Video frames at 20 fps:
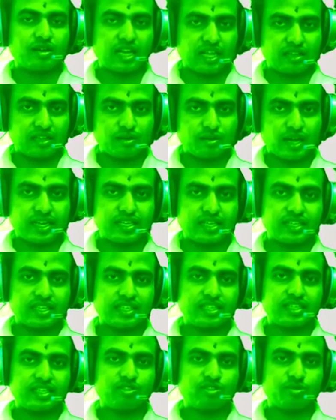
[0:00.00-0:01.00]
అన్ని
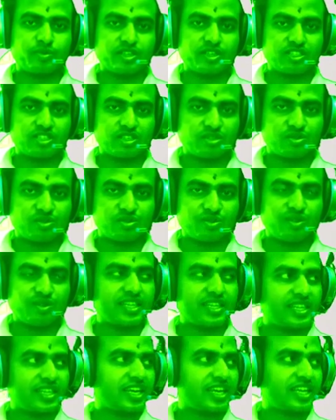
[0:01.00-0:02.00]
ఉపనిషత్తుల్లో
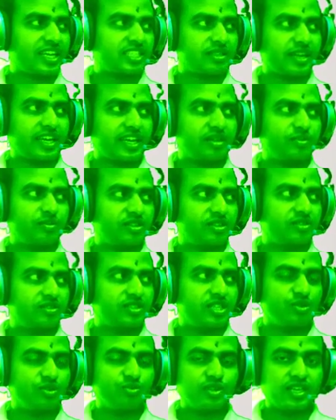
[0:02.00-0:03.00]
అదే రాసి రాయబడింది
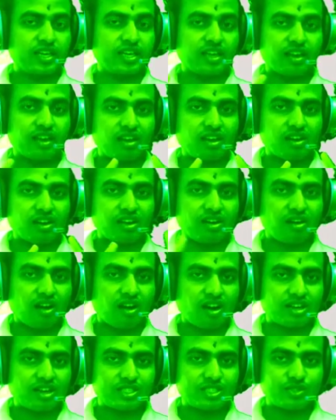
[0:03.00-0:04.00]
వీఆర్ ఆల్
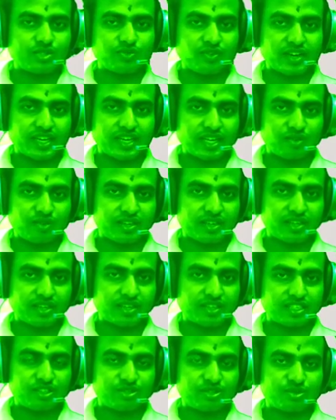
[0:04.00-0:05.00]
గాడ్స్ ఫర్ ఎవర్
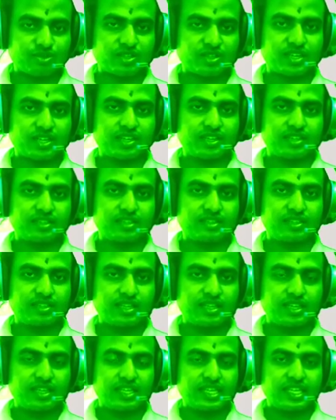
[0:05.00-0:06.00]
ఇది చూడండి
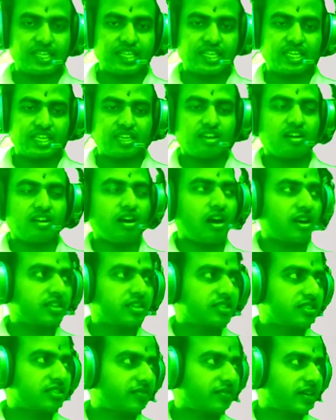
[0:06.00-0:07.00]
ఈ
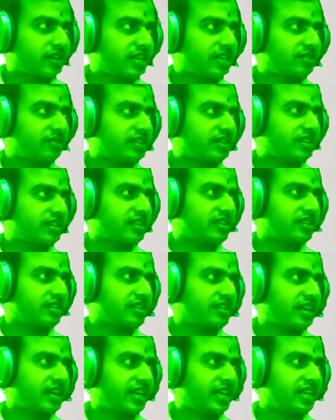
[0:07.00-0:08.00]
గాడ్స్ ఫర్ ఎవర్
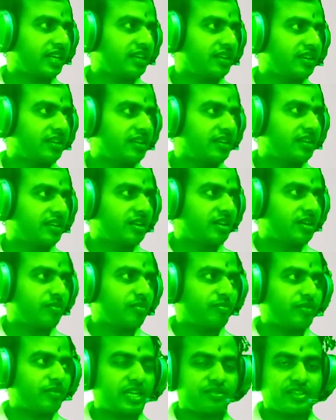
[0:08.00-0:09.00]
అంటే
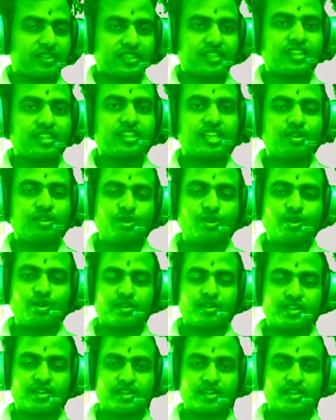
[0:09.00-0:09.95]
మనమంతా దేవుళ్ళు అంట